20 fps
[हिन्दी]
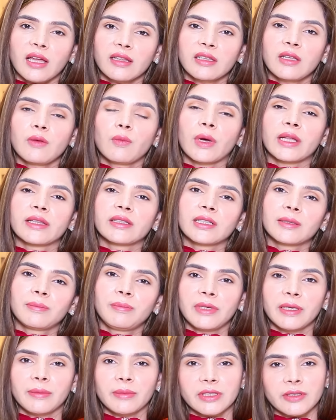साथ ही वन
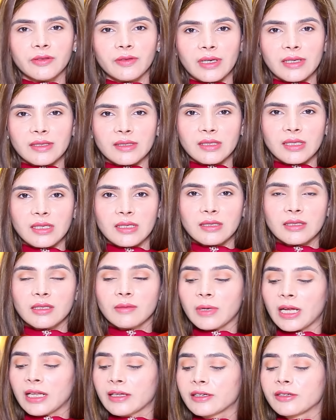कप लेमन ग्रास टी
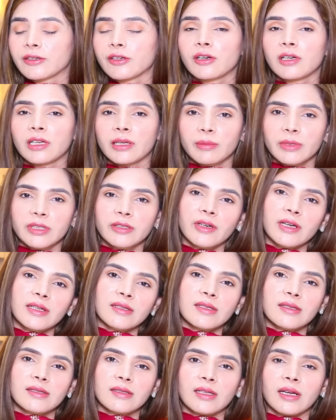इस्तेमाल करनी है और लेमन
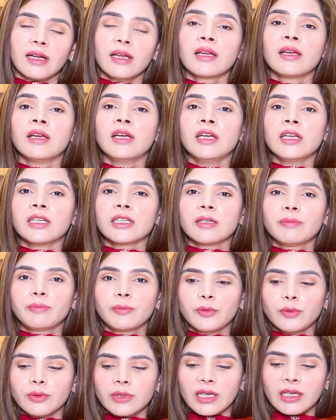ग्रास इस तरह कि
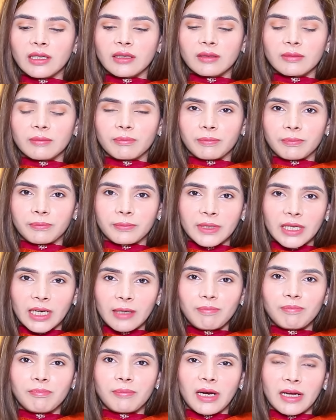पूरा
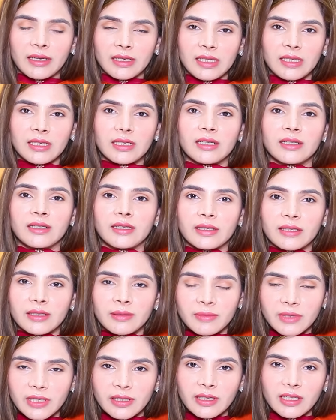कप पानी का
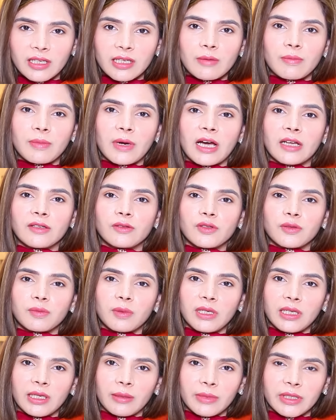गर्म करने के बाद
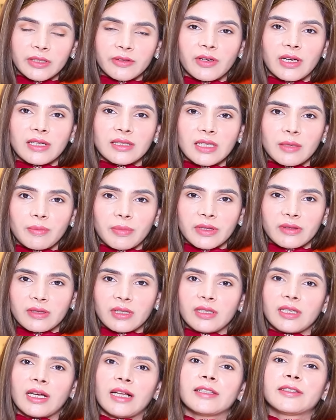उसमें लेमन ग्रास के
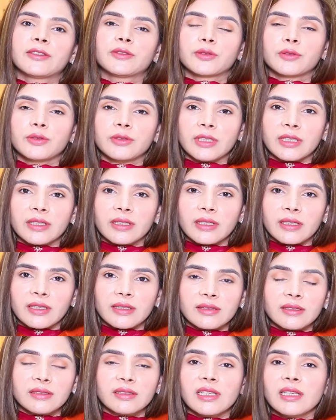पत्ते डाल के उसको ढक के
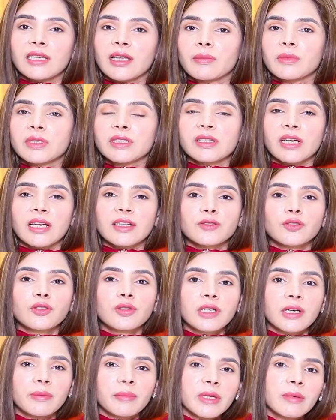रख देते हैं लेमन ग्रास को
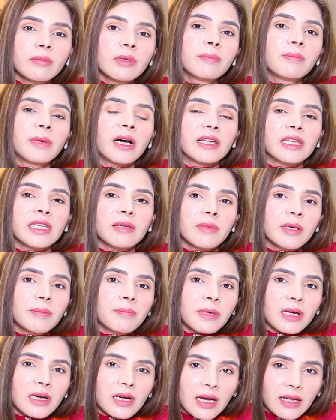कभी भी पानी
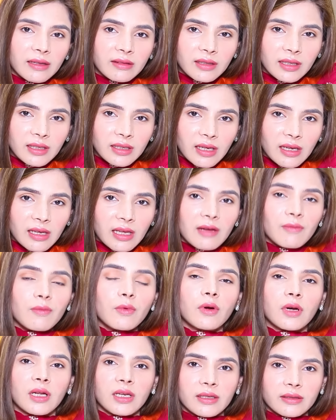में पकाते नहीं हैं
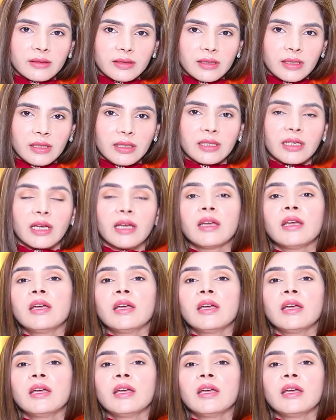वो गलत तरीका